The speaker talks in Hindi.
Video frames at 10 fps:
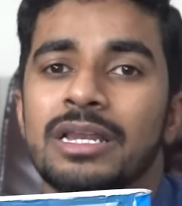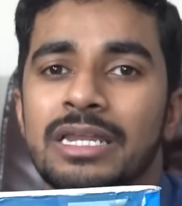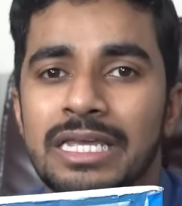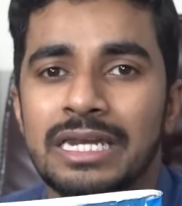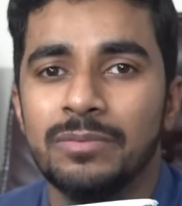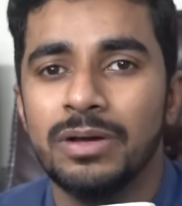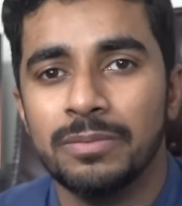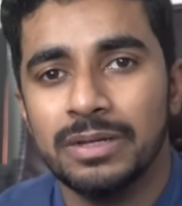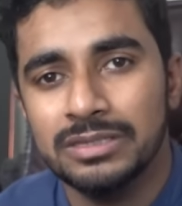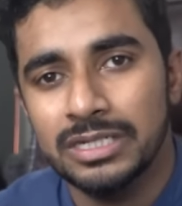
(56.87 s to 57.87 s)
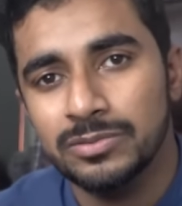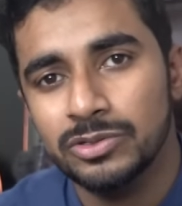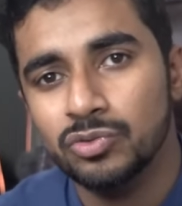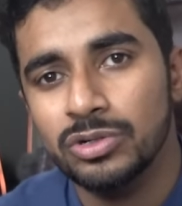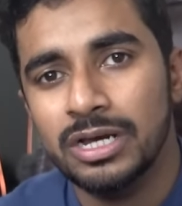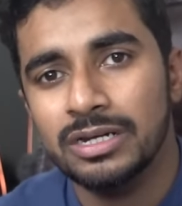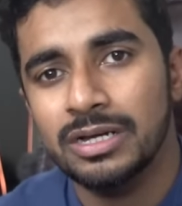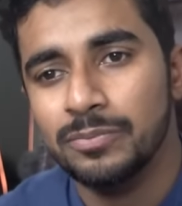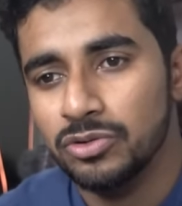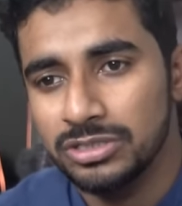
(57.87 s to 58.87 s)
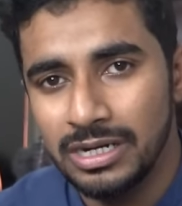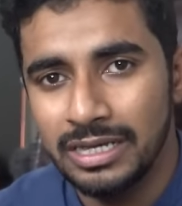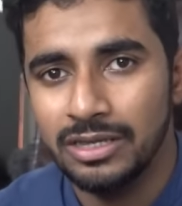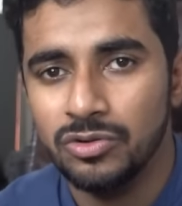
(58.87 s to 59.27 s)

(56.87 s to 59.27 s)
लेकिन अब आपके तर्जमतुल्कुरान का पोर्शन लैदा